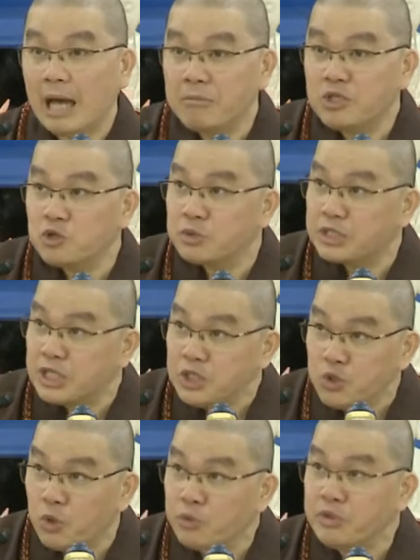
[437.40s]
阿弥陀佛
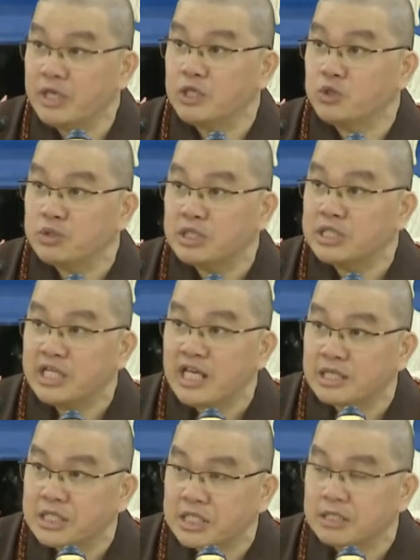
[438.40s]
心永远就是这
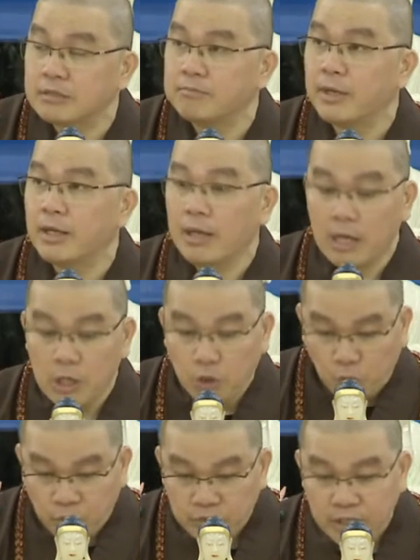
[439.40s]
样的慈悲，
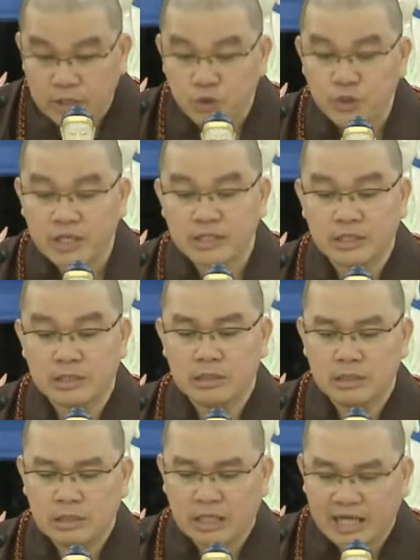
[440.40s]
永远这样的
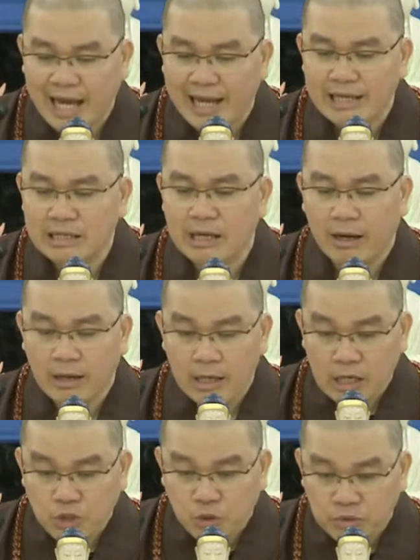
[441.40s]
的开朗，
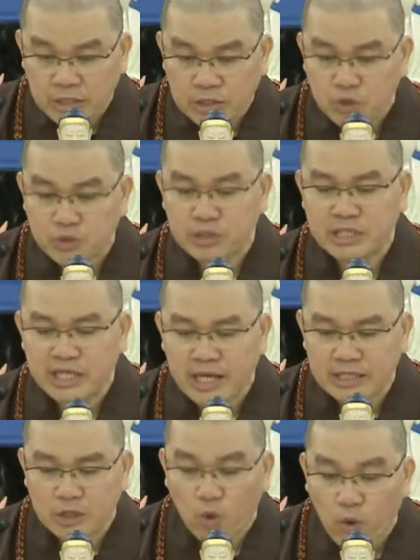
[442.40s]
永远就是这
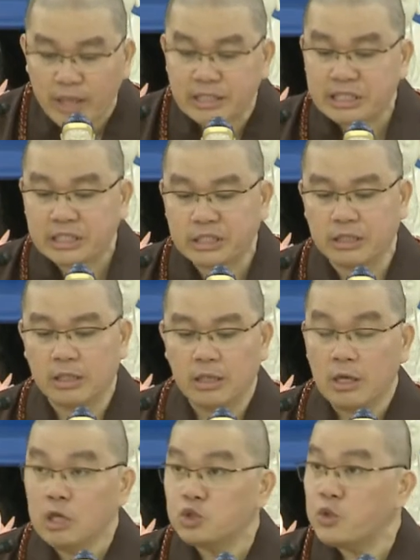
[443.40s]
样的欢喜，
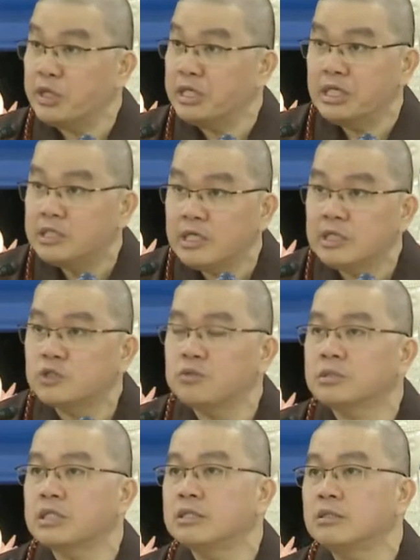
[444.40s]
对一切
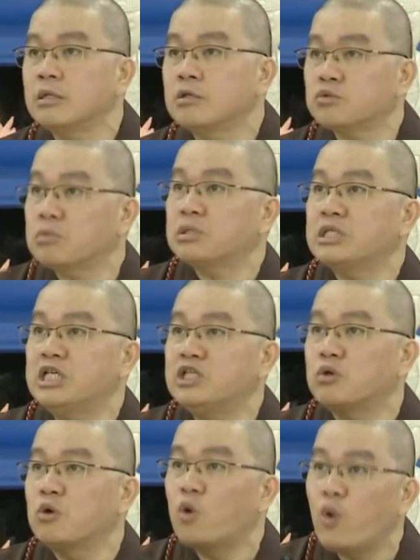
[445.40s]
众生都是一
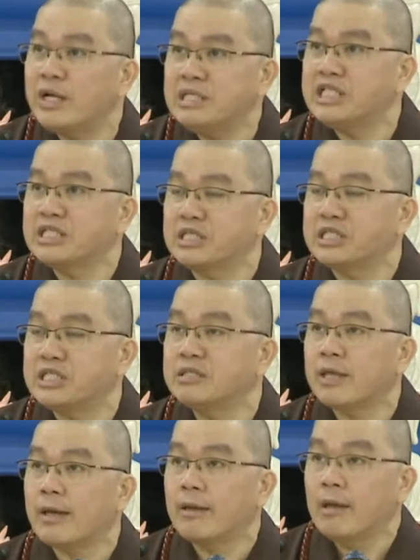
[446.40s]
种欢喜的
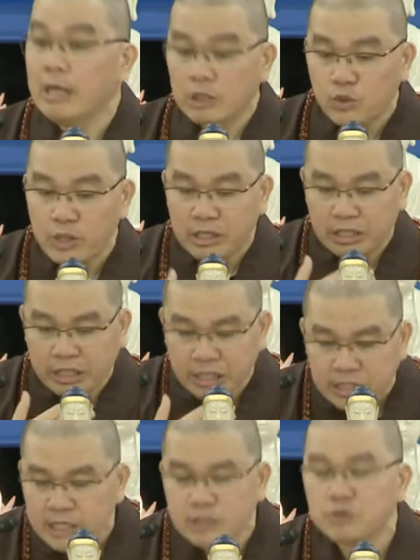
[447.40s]
心态，对
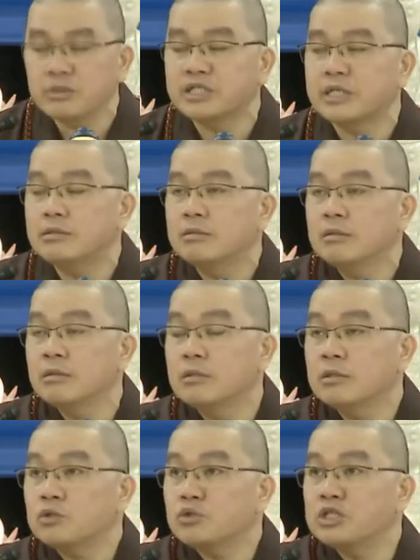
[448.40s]
一切众生。
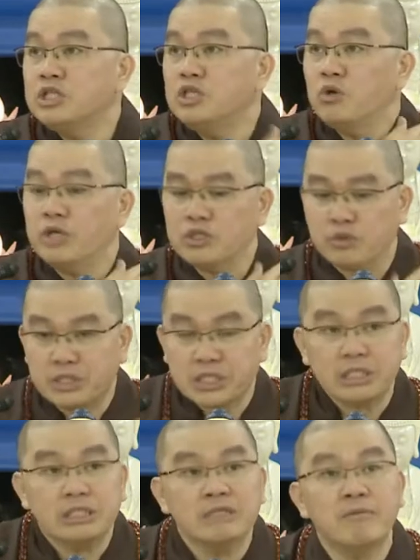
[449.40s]
都是用一种
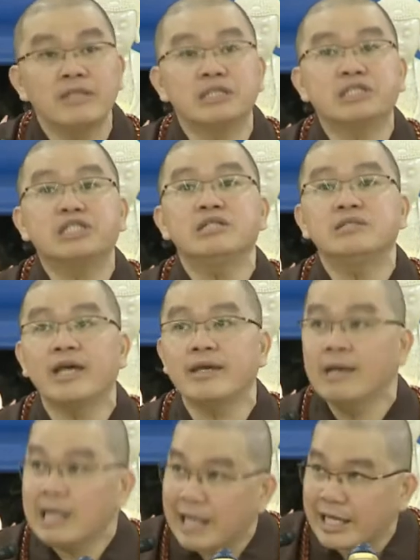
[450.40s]
慈悲的心
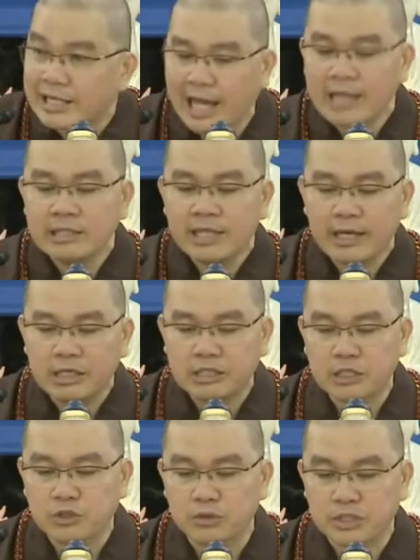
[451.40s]
态来看待一
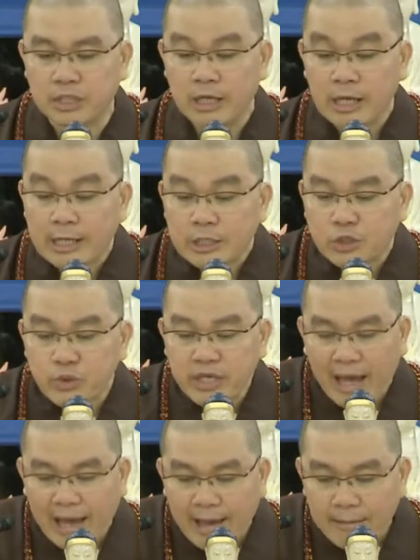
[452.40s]
切众生，所
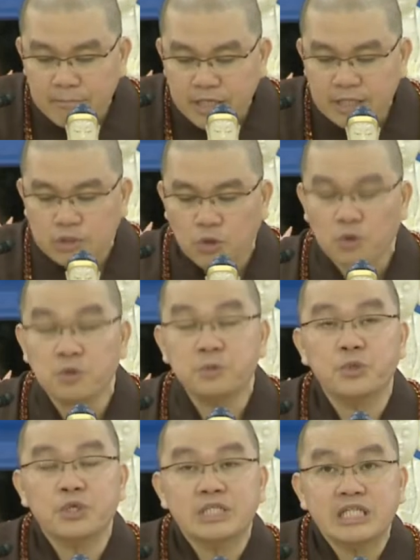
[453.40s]
以阿弥陀
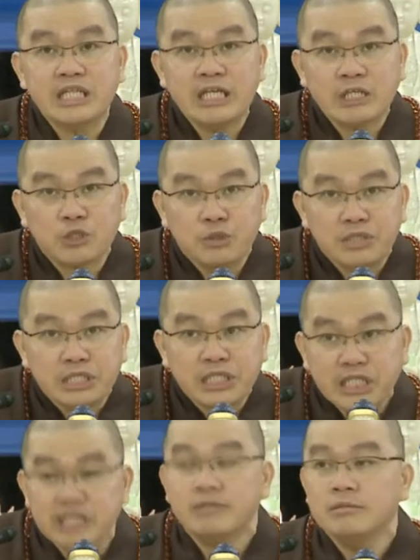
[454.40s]
佛这一种的
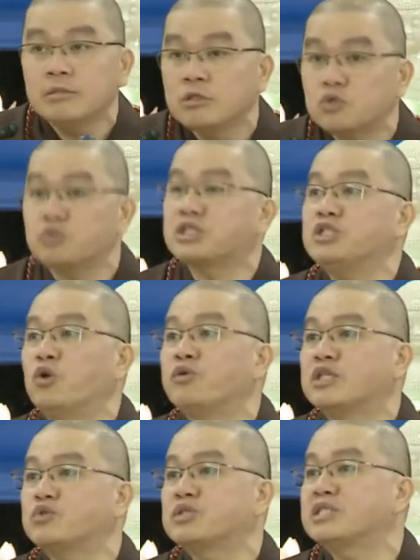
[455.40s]
心都是永
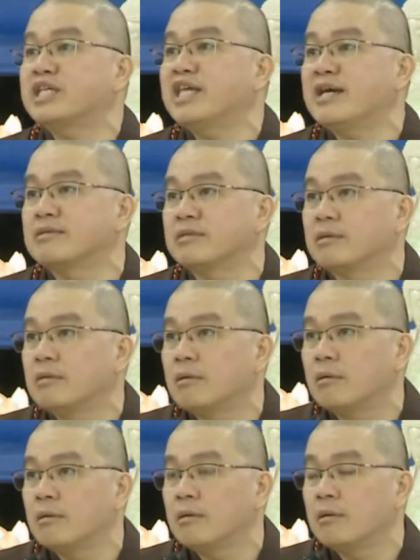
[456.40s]
远就是这样的，
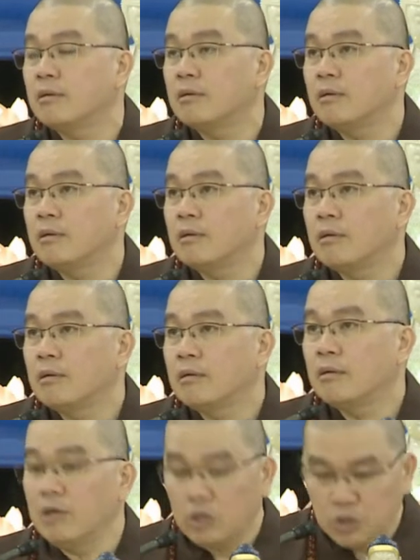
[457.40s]

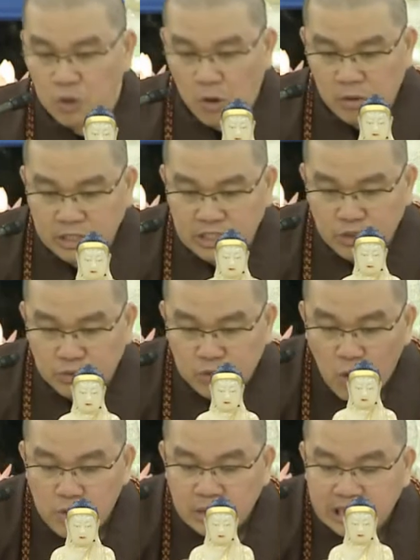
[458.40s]
用这种
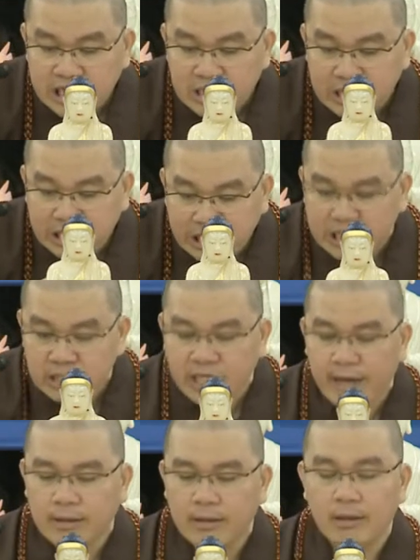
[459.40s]
恭敬的心
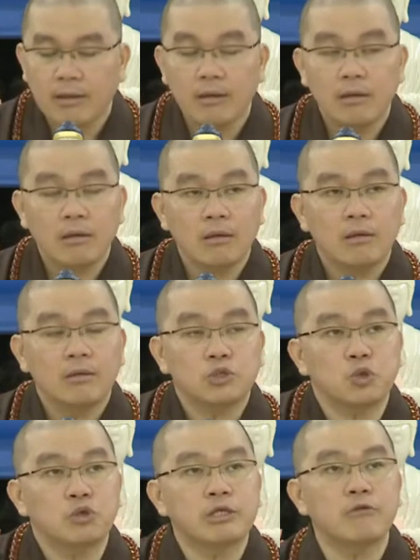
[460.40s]
态，
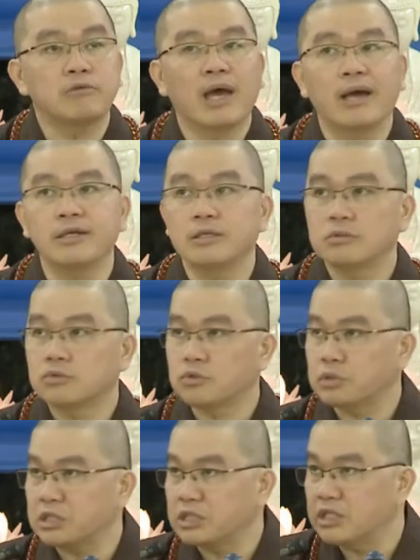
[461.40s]
走到哪里
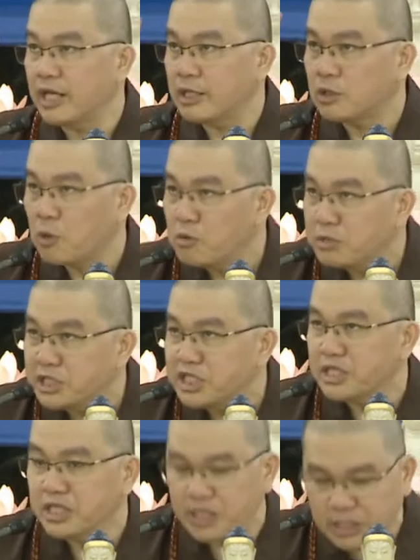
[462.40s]
都是来恭
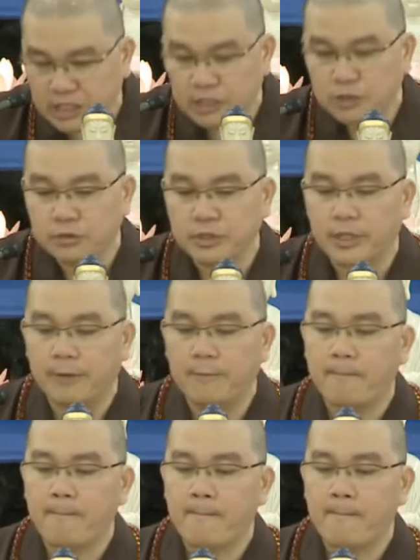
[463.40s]
敬一切众生。